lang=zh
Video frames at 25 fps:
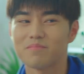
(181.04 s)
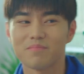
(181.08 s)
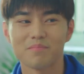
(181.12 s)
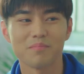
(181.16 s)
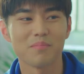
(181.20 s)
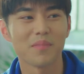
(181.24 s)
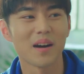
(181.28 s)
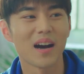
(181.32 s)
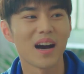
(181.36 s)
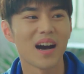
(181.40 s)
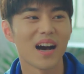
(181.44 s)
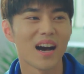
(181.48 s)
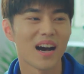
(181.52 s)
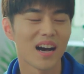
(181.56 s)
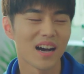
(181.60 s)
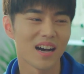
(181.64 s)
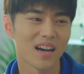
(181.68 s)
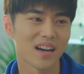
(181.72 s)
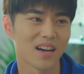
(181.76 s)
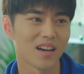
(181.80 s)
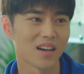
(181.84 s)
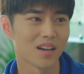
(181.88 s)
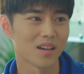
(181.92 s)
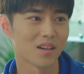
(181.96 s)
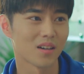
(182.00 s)

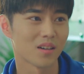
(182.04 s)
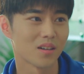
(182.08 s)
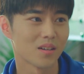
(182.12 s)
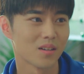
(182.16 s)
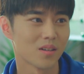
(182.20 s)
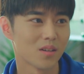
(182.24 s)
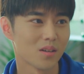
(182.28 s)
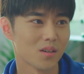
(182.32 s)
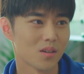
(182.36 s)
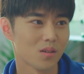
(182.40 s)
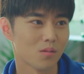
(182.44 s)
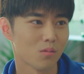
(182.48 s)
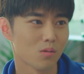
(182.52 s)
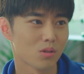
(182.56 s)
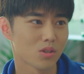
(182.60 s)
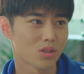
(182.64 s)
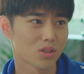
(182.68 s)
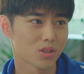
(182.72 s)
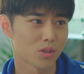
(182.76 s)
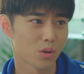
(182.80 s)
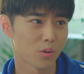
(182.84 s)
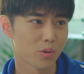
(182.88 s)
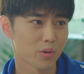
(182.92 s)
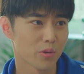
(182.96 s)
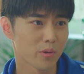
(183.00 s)
妈，我
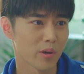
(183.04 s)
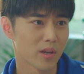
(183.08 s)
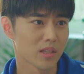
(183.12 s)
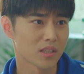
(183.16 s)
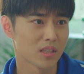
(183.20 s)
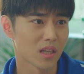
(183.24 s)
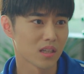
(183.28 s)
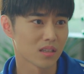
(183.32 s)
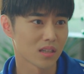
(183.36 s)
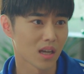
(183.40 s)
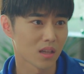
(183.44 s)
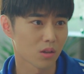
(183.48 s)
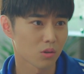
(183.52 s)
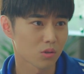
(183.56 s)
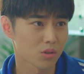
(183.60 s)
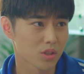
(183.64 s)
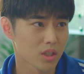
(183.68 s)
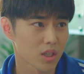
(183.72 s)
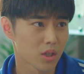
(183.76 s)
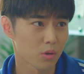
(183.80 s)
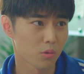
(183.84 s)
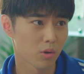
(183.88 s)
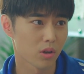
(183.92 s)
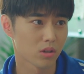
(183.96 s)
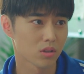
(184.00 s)
之前医院检查都是
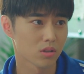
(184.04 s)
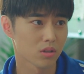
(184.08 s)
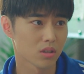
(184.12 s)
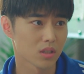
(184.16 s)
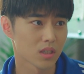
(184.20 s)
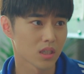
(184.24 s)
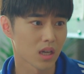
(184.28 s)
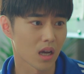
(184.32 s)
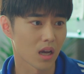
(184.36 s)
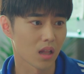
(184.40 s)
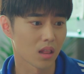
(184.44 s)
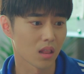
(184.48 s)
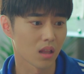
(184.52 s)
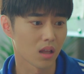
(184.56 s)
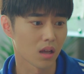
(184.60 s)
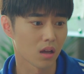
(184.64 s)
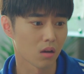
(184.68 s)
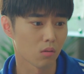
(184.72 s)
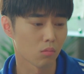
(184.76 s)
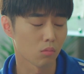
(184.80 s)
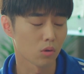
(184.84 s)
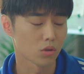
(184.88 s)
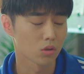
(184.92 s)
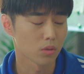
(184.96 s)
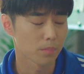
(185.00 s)
一个月之前了，
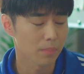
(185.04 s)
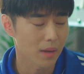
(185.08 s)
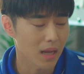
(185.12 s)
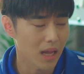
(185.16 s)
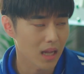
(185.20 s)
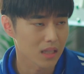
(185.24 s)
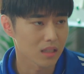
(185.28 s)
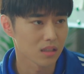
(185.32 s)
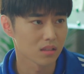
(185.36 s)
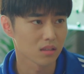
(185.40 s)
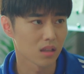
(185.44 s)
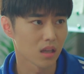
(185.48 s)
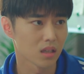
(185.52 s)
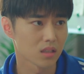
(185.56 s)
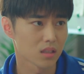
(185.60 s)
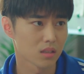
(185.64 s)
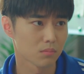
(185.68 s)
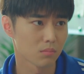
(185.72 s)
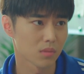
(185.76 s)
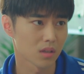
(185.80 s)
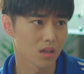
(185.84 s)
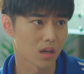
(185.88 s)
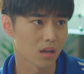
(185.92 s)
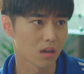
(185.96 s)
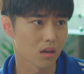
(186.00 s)
我就怕您担心，
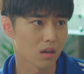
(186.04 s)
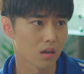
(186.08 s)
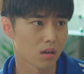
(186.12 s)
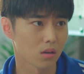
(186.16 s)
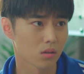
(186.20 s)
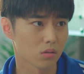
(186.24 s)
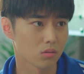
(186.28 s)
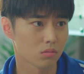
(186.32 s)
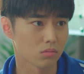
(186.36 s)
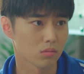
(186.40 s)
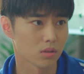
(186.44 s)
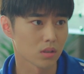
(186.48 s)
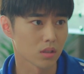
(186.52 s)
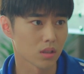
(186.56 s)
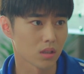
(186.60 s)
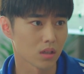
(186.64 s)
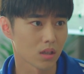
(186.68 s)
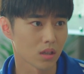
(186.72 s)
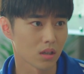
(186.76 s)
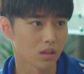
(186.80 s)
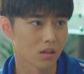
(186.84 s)
没敢告诉你。